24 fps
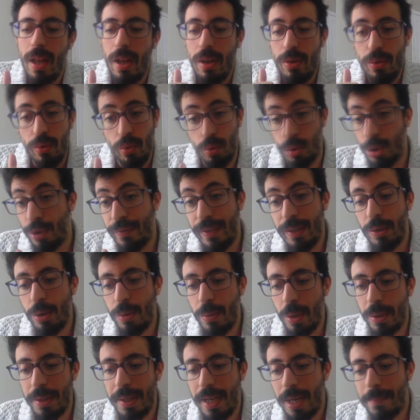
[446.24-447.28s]
Donc, je vais
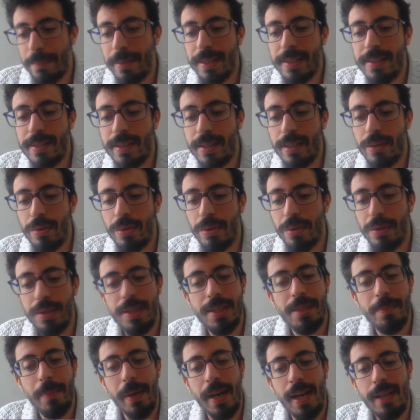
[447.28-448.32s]
demander à Pessi de
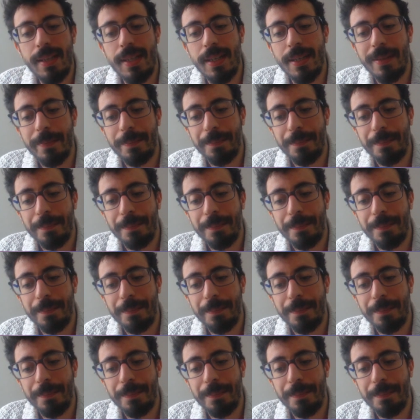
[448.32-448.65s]
disparaître.